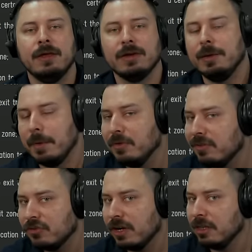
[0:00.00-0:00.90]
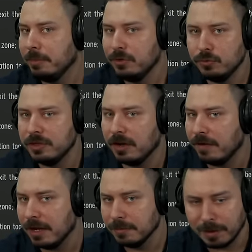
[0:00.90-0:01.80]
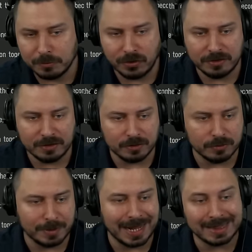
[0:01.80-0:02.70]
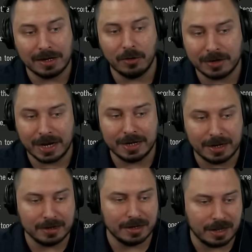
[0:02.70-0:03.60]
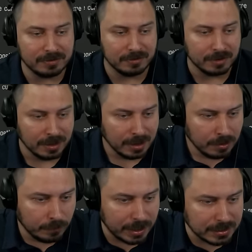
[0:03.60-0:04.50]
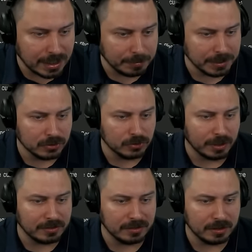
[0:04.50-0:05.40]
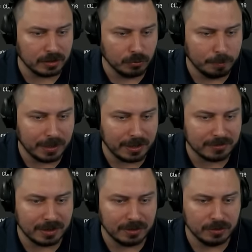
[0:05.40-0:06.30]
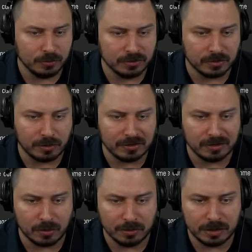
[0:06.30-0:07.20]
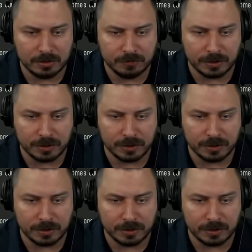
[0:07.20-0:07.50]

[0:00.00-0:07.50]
Okay, man muss wahrscheinlich eine Minute da warten beim Transit und man hat dann auch keinen anderen Exit. When attempting to transit in a group, players can use the transit only if